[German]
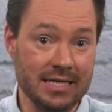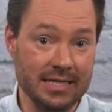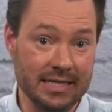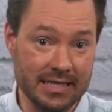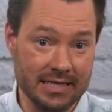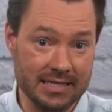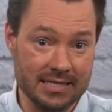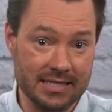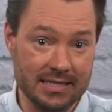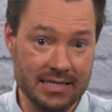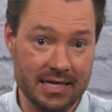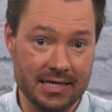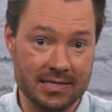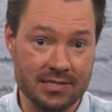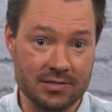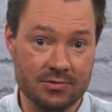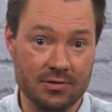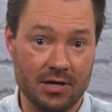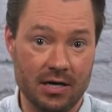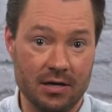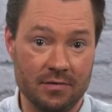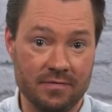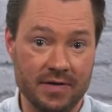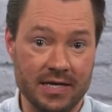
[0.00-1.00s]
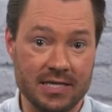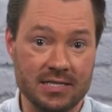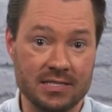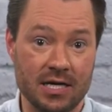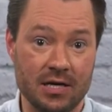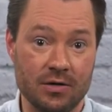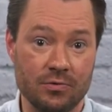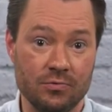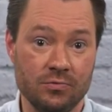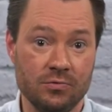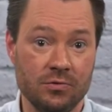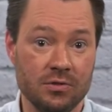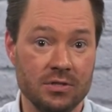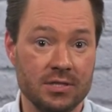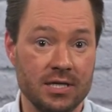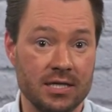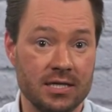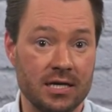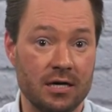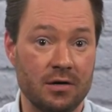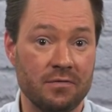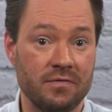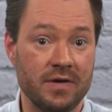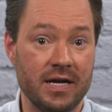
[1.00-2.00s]
Gehen Sie dazu auf SKU und
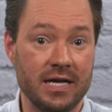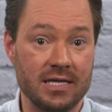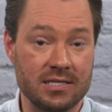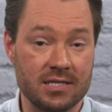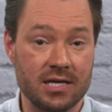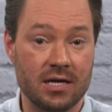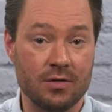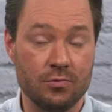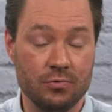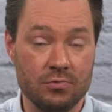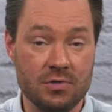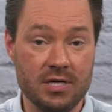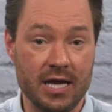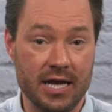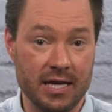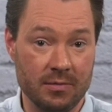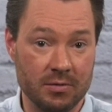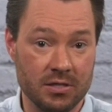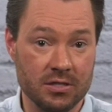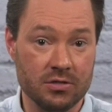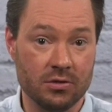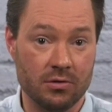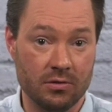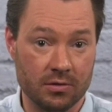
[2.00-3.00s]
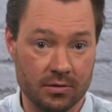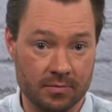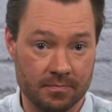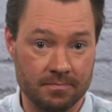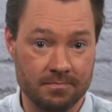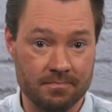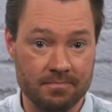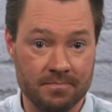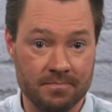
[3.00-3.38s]
dann auf SKU-Label drucken.